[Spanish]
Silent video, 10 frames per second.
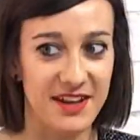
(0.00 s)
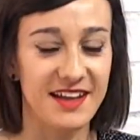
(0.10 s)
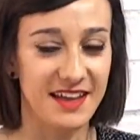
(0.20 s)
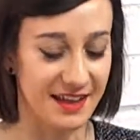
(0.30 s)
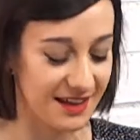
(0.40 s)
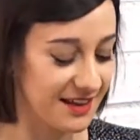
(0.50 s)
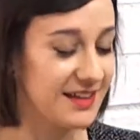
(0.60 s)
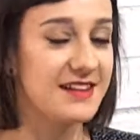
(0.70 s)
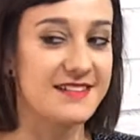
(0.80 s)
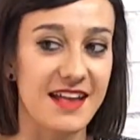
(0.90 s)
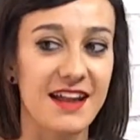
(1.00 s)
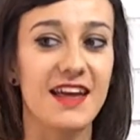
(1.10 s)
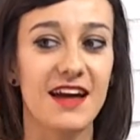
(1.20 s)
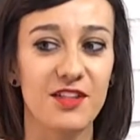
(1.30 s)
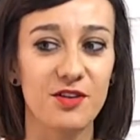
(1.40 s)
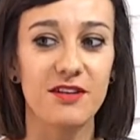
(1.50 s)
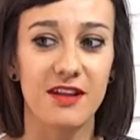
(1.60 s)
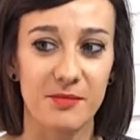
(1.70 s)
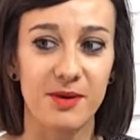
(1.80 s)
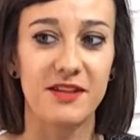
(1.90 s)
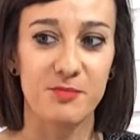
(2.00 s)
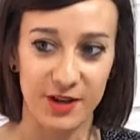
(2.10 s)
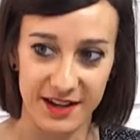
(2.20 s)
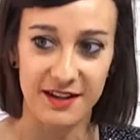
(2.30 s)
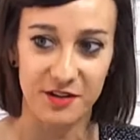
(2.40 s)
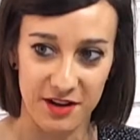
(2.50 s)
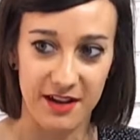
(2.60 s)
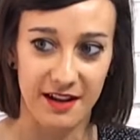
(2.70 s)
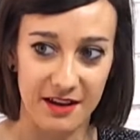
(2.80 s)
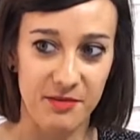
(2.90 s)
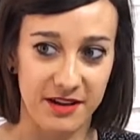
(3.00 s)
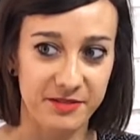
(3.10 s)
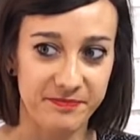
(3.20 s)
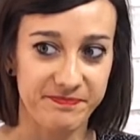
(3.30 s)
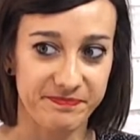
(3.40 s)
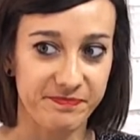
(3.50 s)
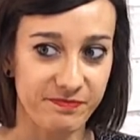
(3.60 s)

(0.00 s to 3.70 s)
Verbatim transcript: mira que se ha liado la morena con la calima, ¿eh? Es tu